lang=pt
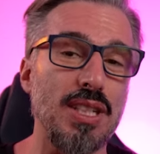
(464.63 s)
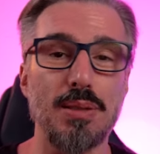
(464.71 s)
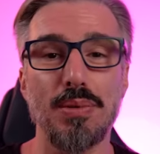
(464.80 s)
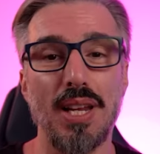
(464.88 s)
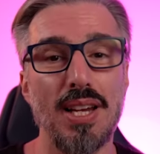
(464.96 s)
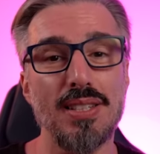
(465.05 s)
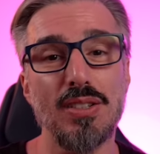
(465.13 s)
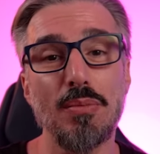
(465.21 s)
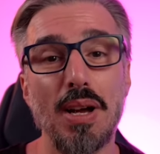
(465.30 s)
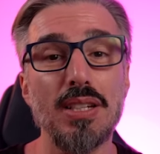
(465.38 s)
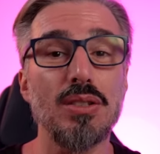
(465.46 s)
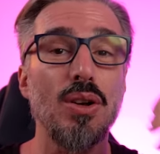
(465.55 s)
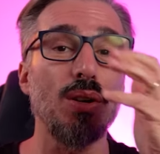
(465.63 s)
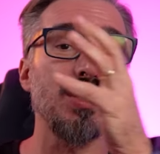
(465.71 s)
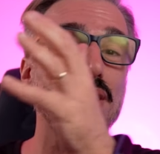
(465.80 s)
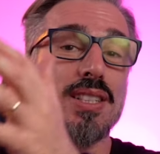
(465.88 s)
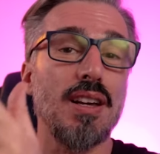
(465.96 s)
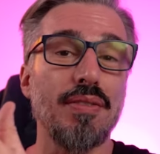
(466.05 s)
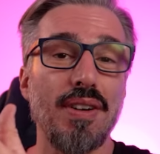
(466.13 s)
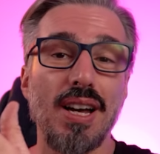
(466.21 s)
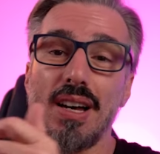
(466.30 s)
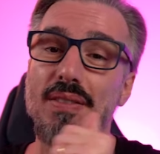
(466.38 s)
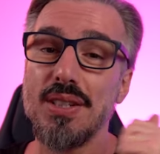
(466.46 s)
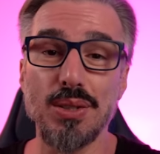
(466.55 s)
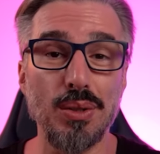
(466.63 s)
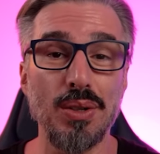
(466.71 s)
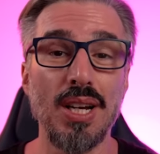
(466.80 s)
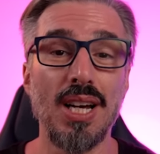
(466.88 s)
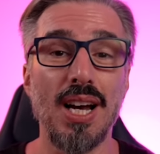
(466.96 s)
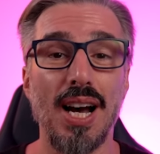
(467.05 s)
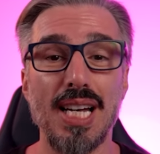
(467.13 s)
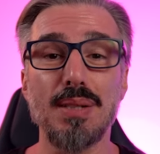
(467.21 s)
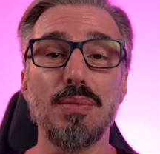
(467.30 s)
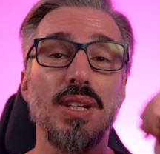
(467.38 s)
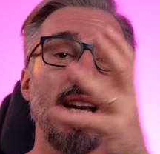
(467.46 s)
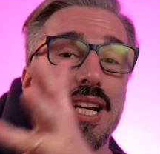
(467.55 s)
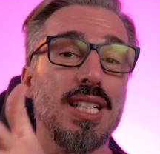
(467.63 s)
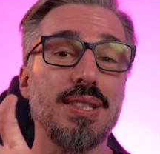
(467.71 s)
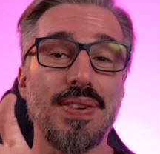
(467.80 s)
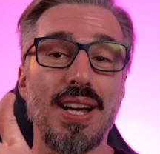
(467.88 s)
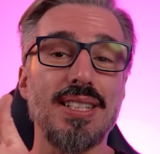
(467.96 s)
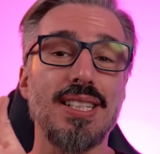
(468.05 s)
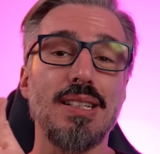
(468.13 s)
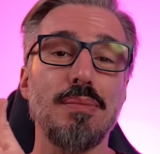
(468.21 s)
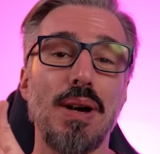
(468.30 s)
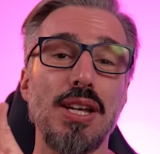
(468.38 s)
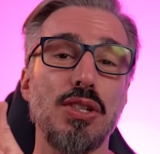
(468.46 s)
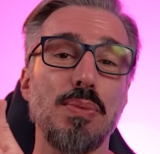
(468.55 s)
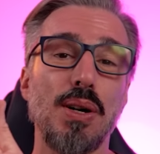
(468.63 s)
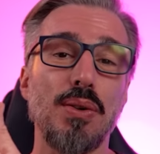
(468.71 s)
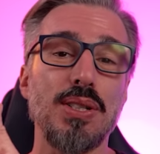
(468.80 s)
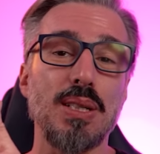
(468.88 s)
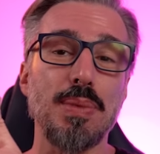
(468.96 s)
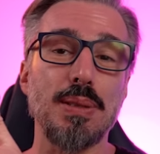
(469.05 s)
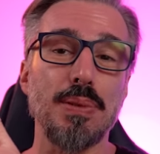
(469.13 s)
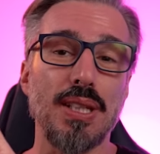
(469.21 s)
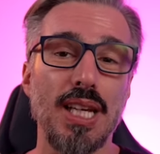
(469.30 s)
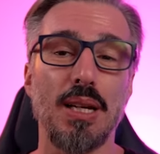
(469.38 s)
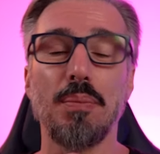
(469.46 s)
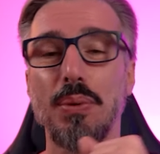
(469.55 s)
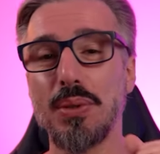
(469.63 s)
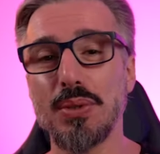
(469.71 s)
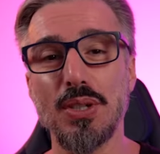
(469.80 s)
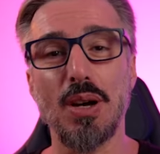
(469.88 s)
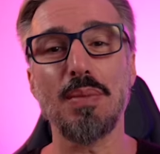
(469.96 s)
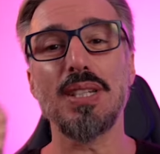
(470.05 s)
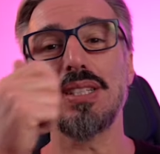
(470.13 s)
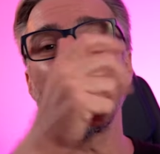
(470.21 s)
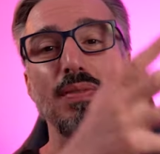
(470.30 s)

as mulheres são mais dóceis e afáveis, ou as mulheres fazem mais de uma coisa ao mesmo tempo e os homens não